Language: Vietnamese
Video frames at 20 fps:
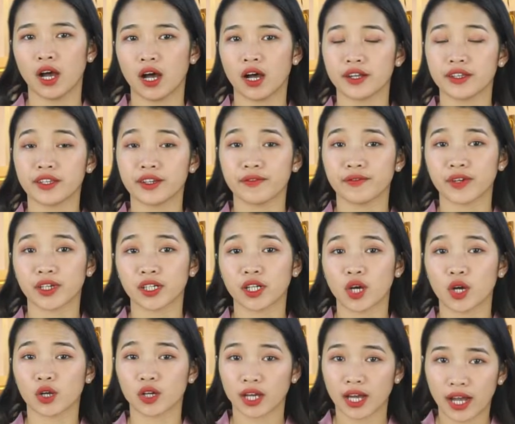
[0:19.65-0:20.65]
ờ, nhưng vẫn
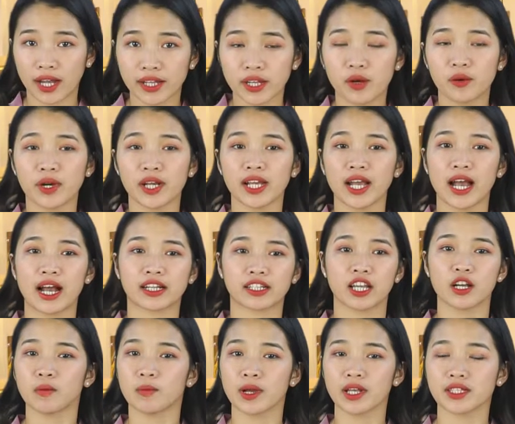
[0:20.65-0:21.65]
còn khá nhiều khách hàng
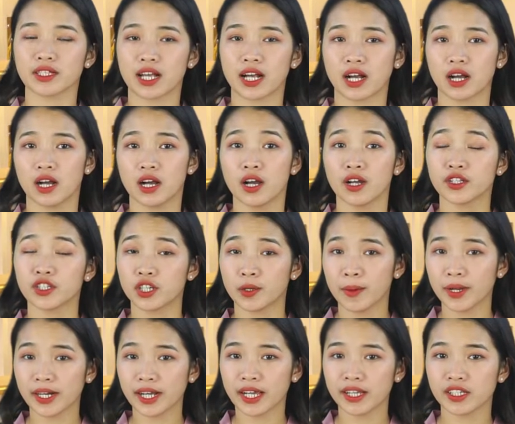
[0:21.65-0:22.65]
thắc mắc rằng chưa
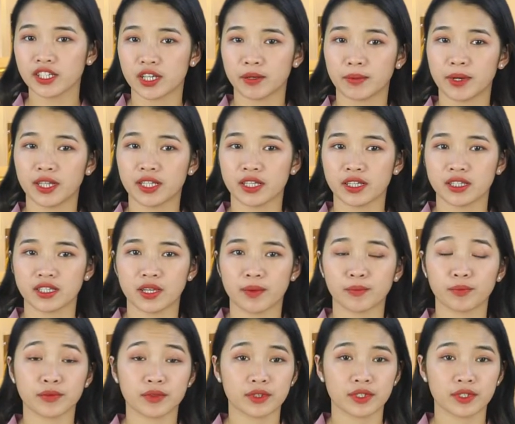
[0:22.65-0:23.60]
biết cách chế biến nhân sâm